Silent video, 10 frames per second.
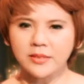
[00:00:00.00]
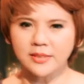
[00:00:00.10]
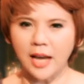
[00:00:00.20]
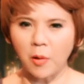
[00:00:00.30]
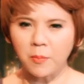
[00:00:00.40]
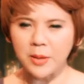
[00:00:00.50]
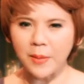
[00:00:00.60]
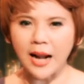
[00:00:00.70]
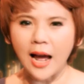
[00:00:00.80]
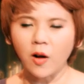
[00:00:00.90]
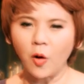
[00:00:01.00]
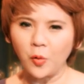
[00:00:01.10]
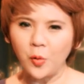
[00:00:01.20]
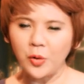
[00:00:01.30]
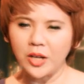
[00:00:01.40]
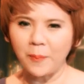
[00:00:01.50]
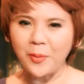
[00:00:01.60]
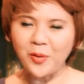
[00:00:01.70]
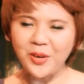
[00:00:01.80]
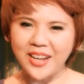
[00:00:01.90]
เป็นสาวมีพลังของคุณและ
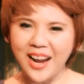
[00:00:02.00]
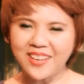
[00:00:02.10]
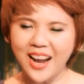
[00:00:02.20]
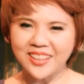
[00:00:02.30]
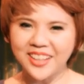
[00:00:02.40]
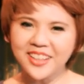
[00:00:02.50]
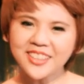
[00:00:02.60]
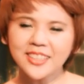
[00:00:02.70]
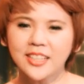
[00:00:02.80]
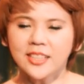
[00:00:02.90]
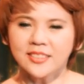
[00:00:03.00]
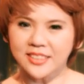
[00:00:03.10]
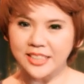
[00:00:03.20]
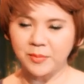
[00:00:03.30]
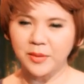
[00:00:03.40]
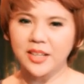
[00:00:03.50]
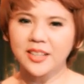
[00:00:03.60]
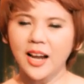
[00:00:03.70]
เป็นคนน่ารักนั่นก็คือสีน้ำเงิน